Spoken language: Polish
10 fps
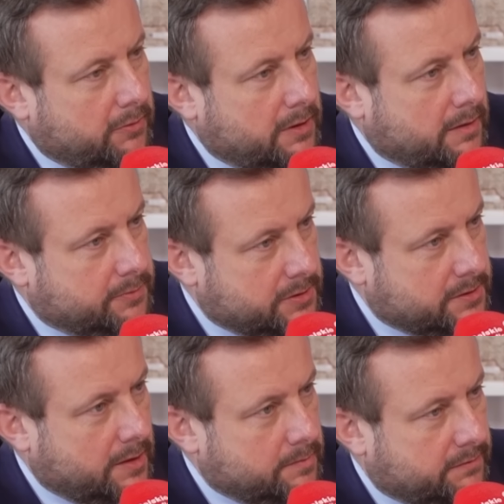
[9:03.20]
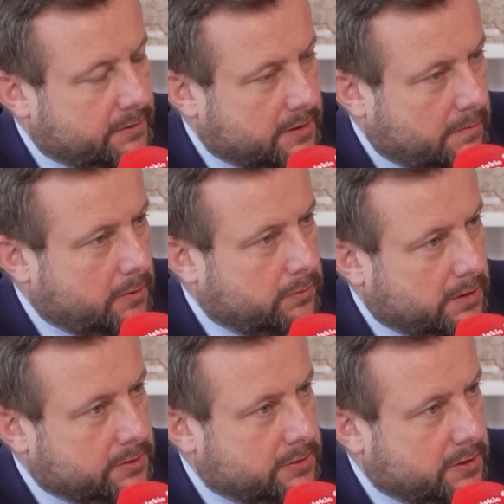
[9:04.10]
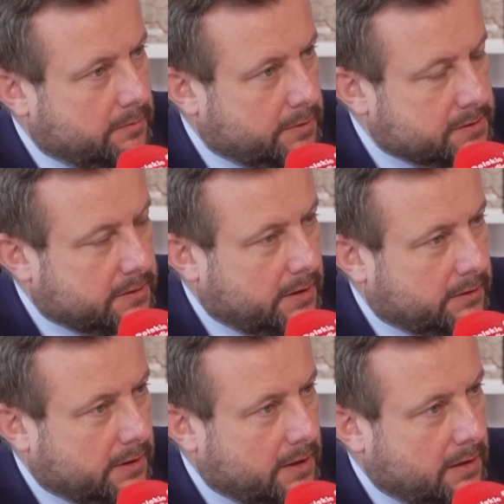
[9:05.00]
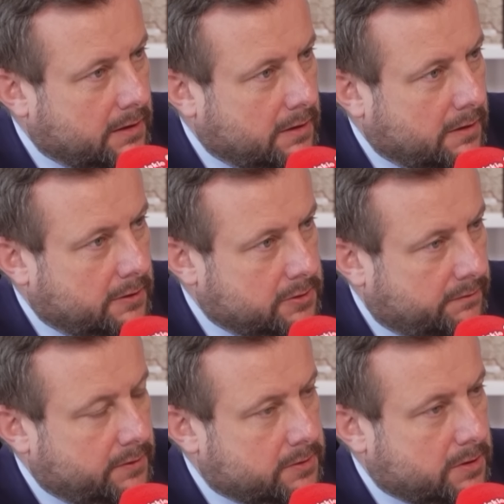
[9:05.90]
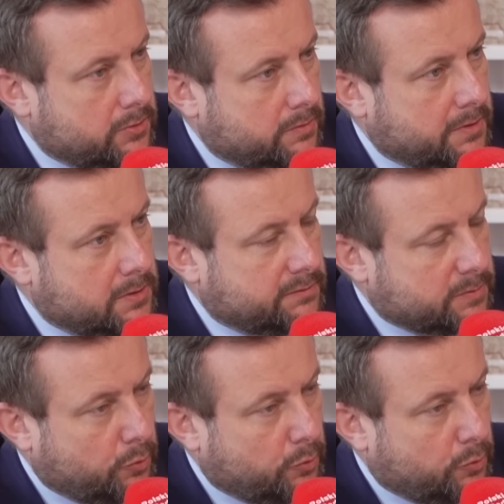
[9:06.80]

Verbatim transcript: popełnienia przestępstwa zamachu na życie i prezydenta i 95